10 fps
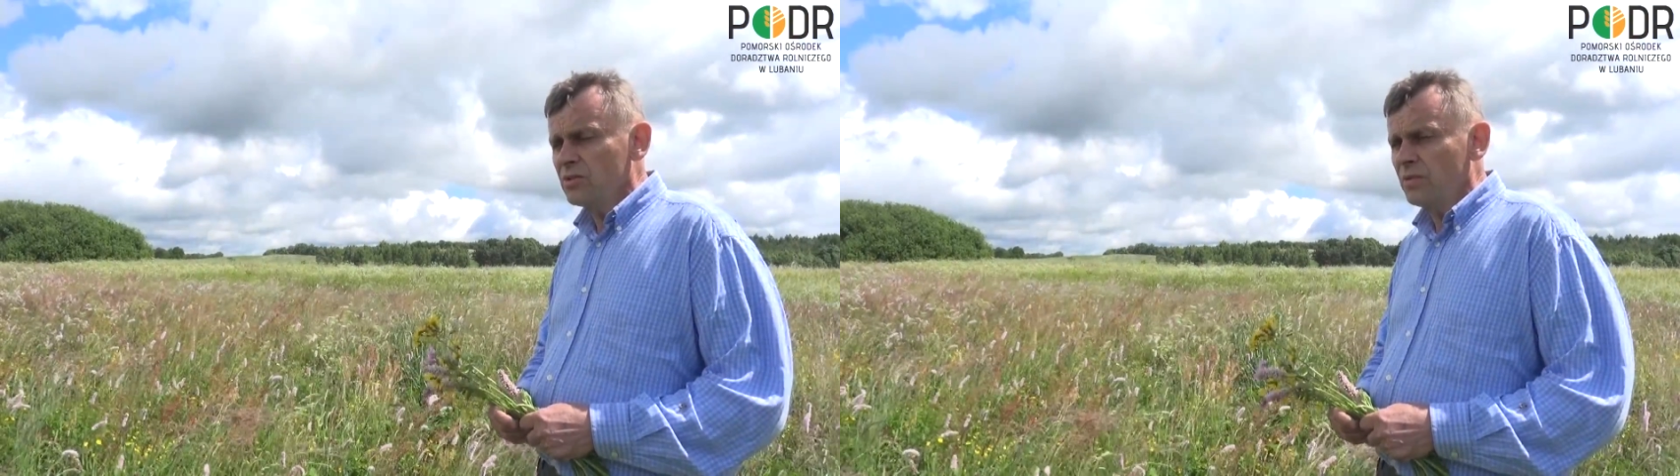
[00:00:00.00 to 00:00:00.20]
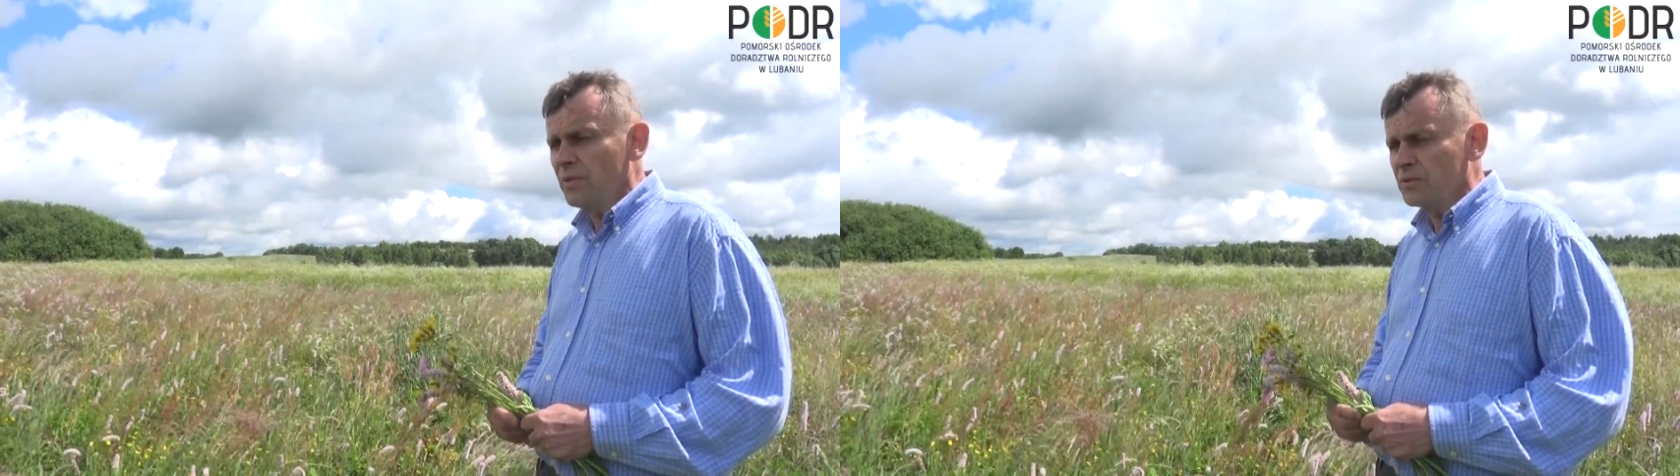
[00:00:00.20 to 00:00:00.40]

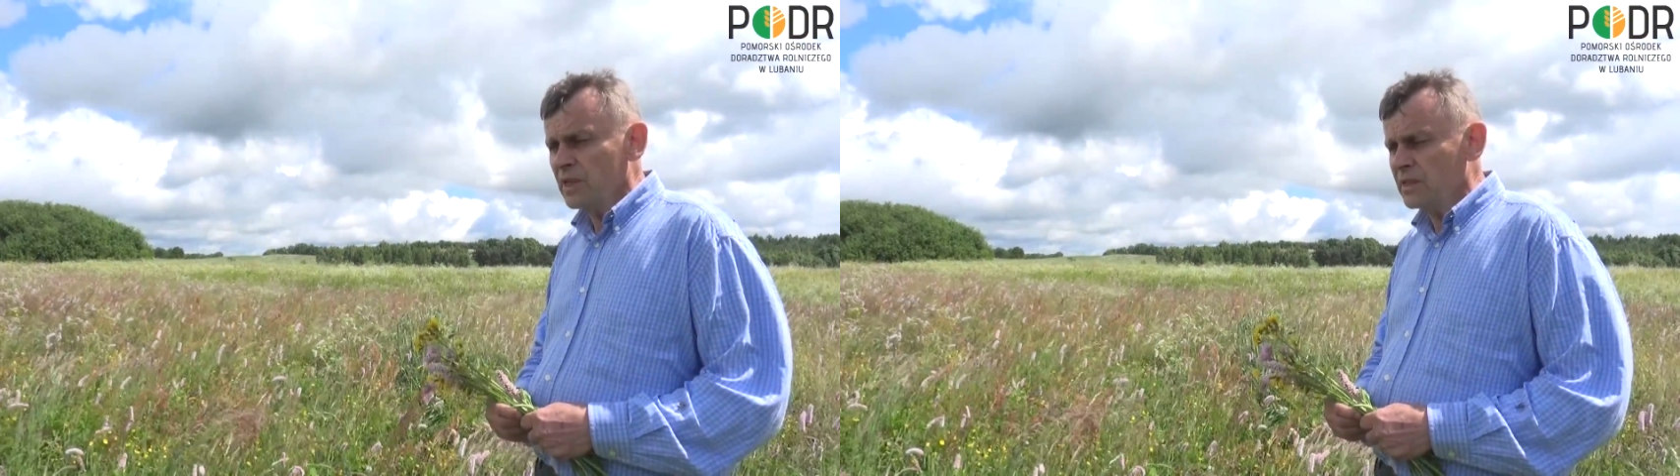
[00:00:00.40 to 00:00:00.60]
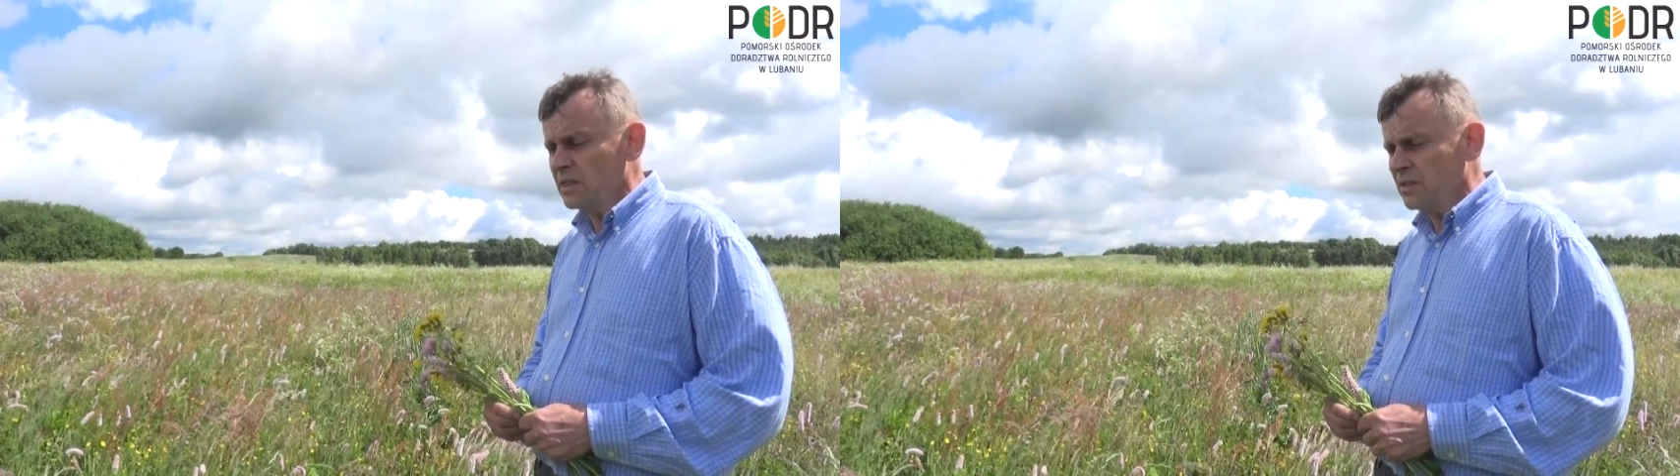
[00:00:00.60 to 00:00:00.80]
to
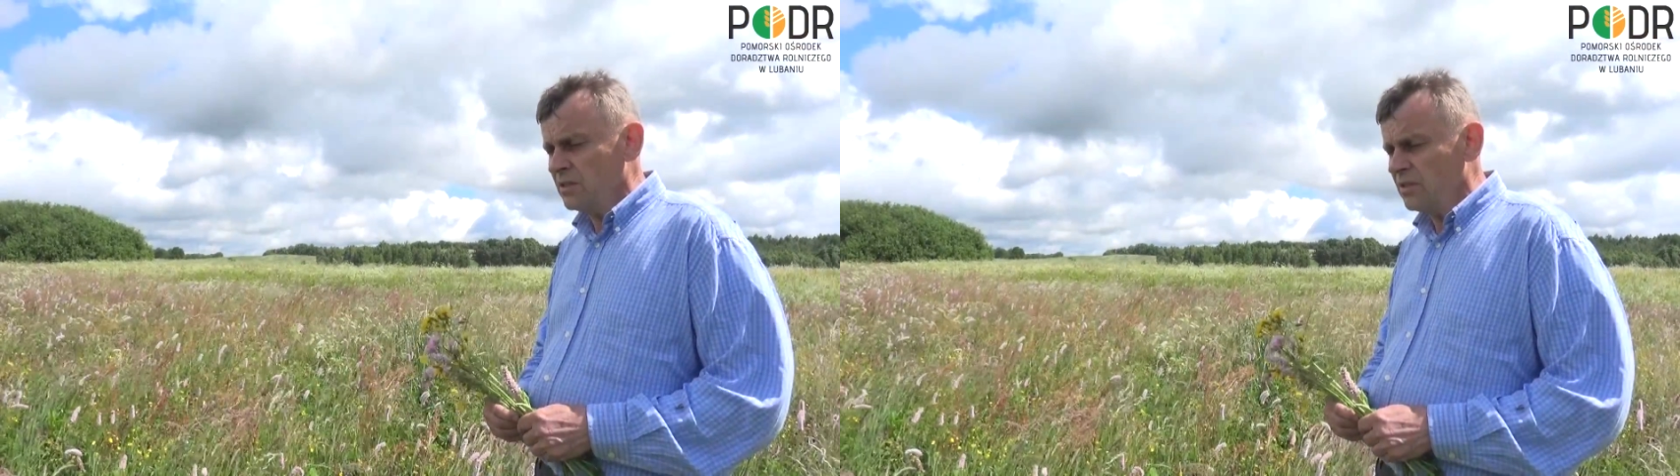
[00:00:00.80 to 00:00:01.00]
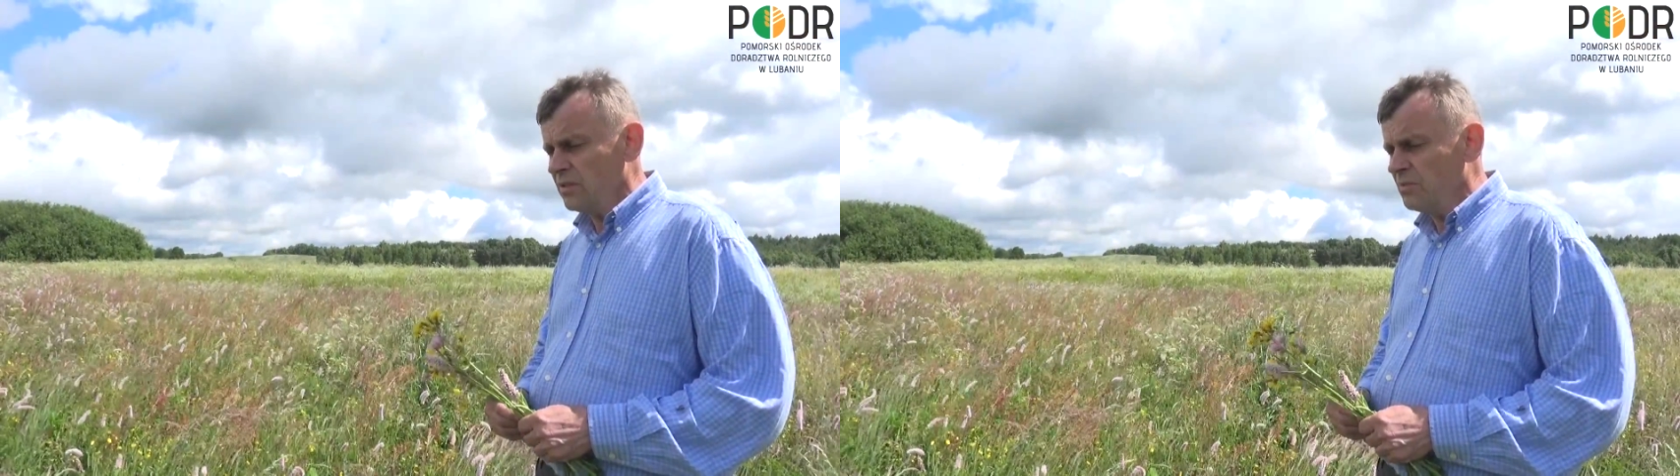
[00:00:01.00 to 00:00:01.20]
wówczas
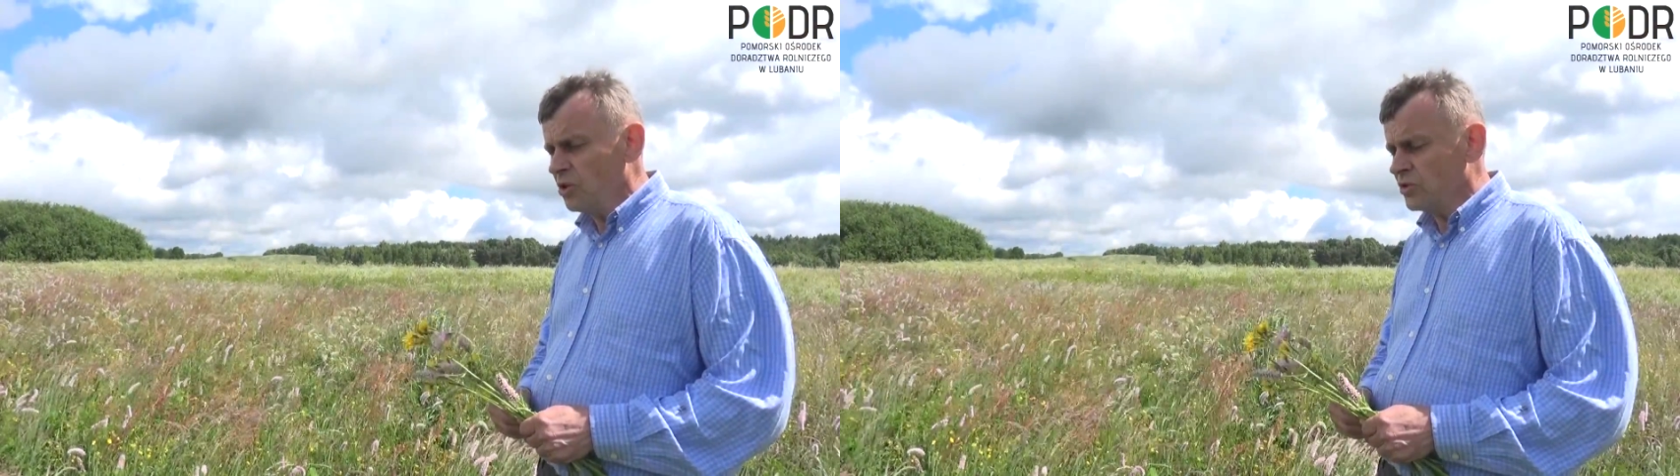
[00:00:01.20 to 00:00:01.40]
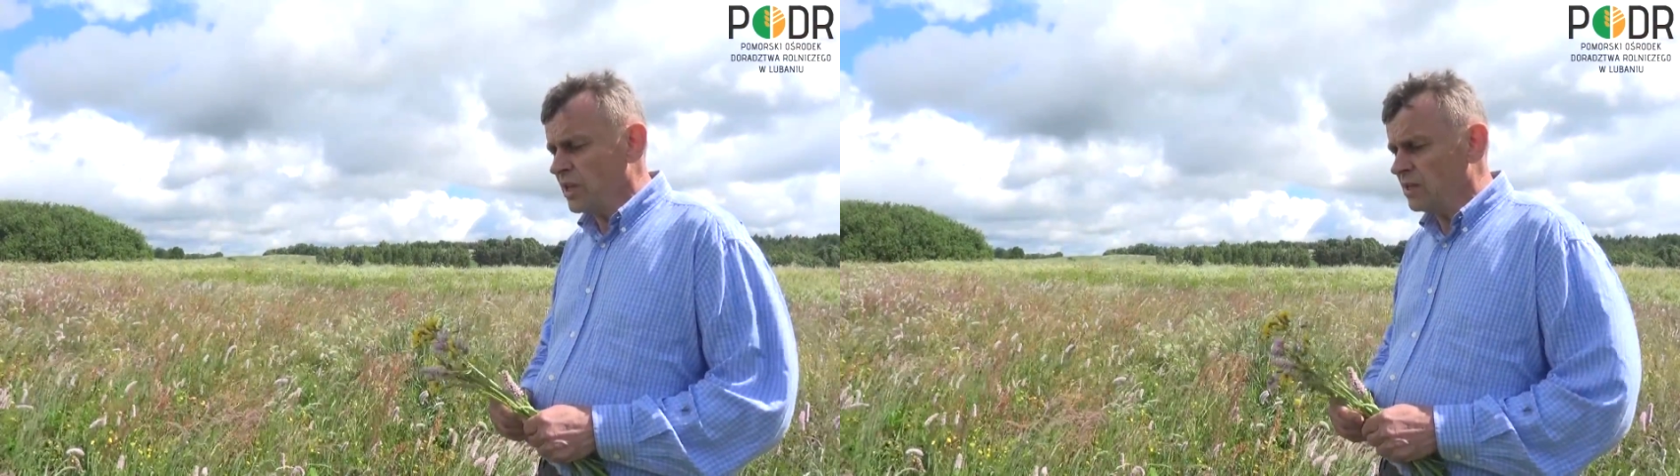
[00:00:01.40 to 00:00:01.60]

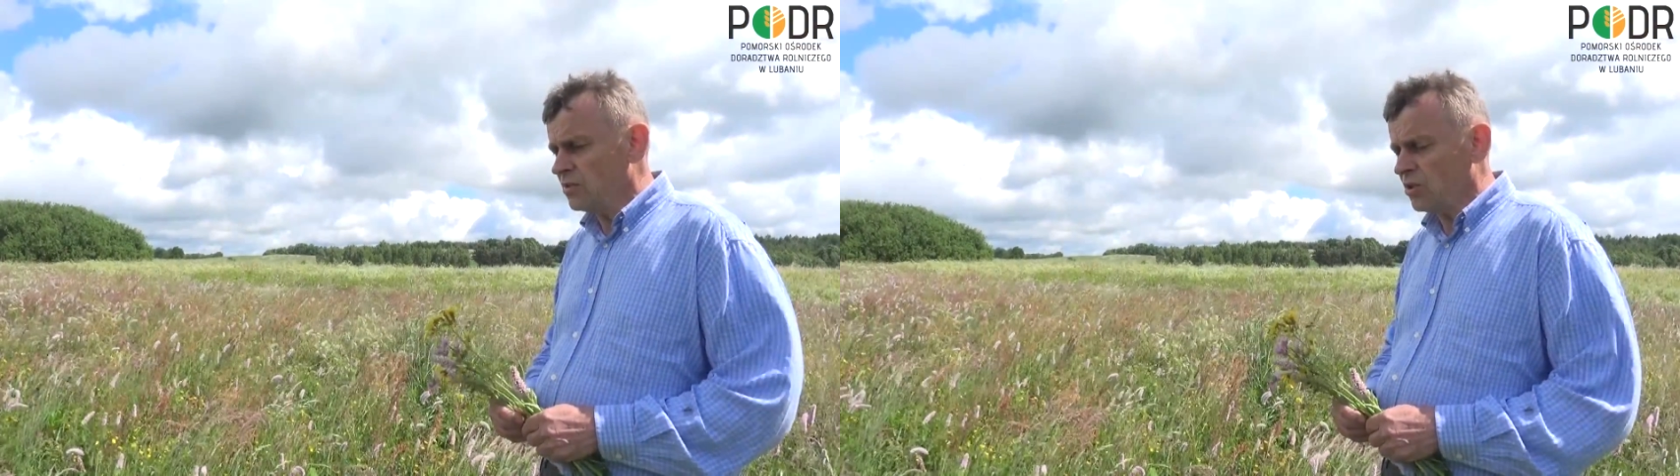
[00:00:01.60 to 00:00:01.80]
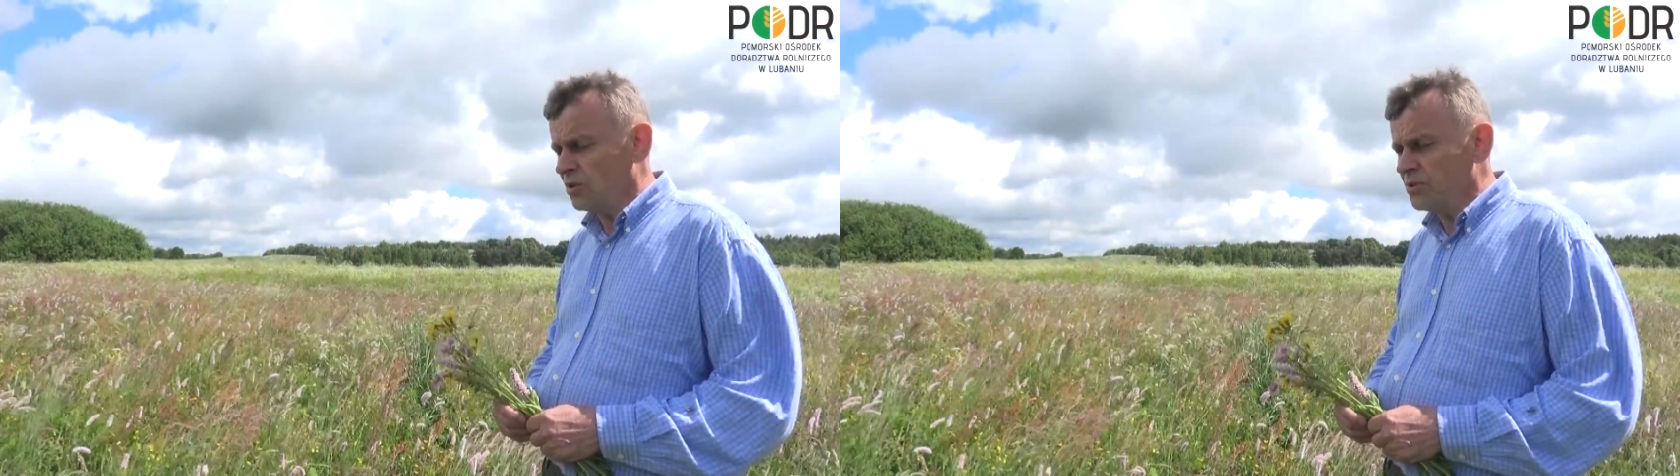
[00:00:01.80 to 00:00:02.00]
można
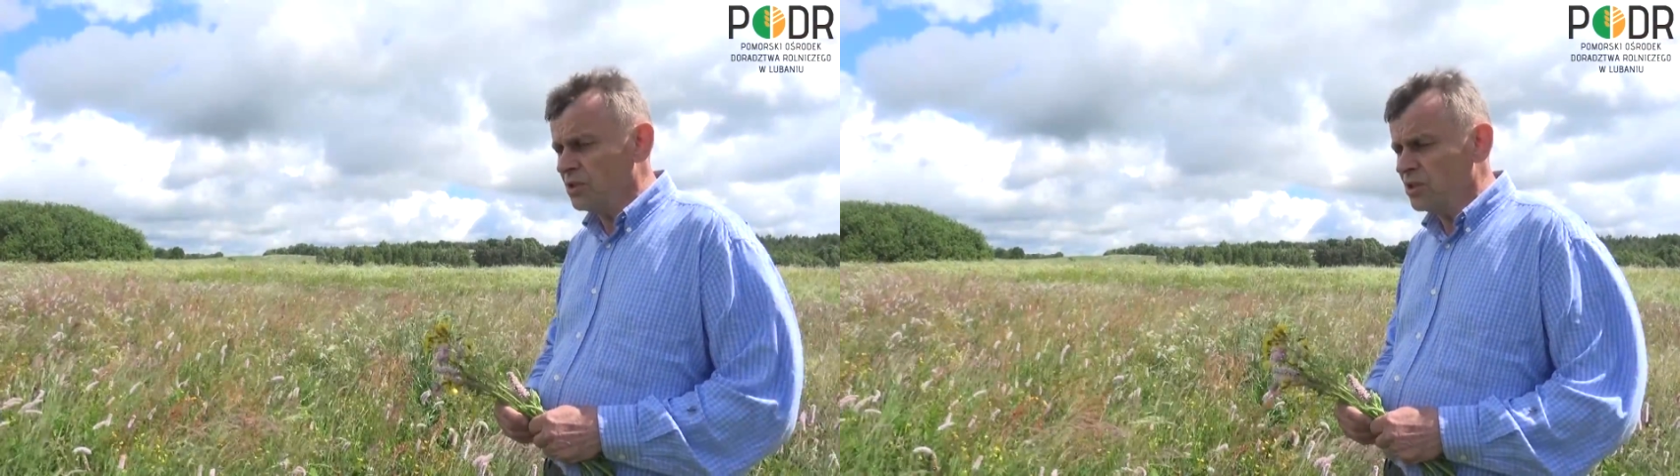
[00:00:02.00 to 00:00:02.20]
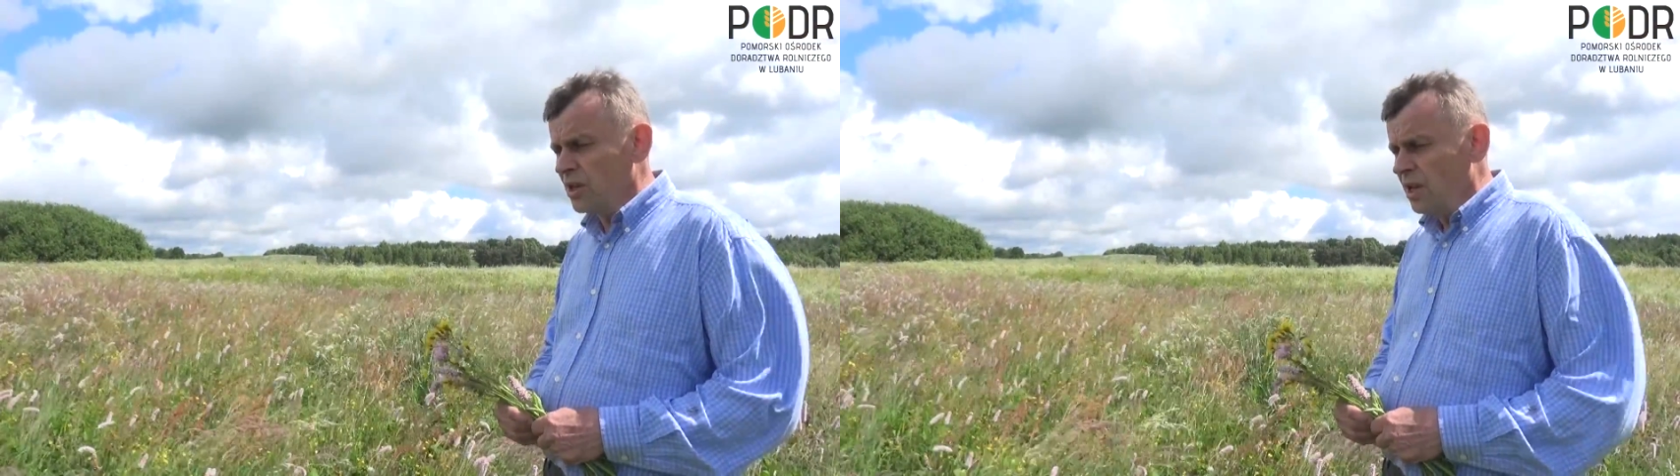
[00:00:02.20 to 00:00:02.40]
to robić.